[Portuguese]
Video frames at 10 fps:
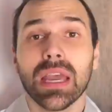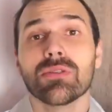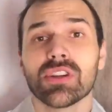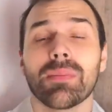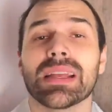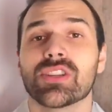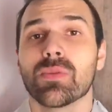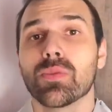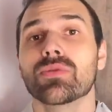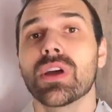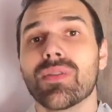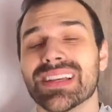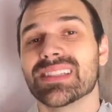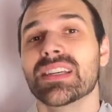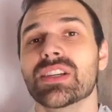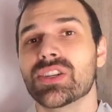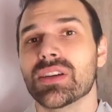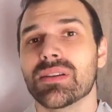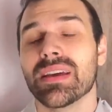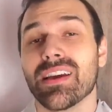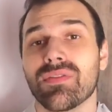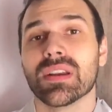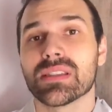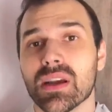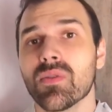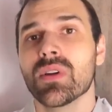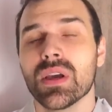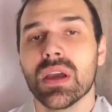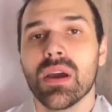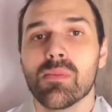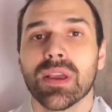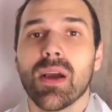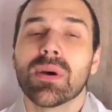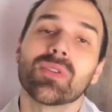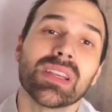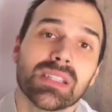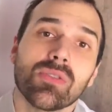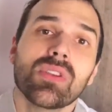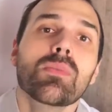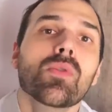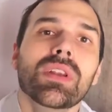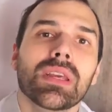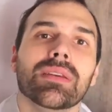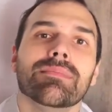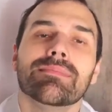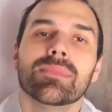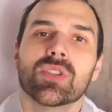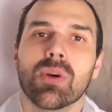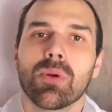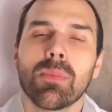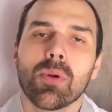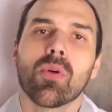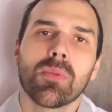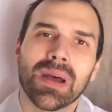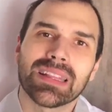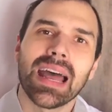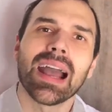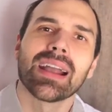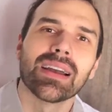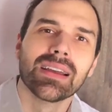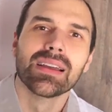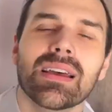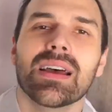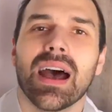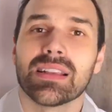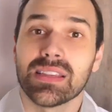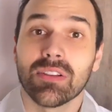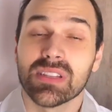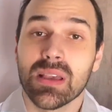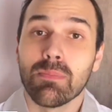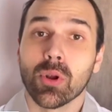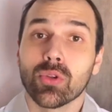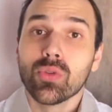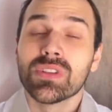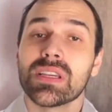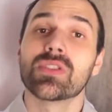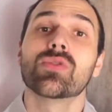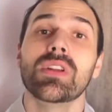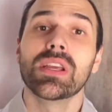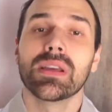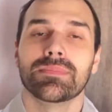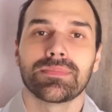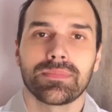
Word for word: no diabetes tipo 1 não existe reversão? Porque é uma doença autoimune. Seu próprio corpo ataca as células que produzem insulina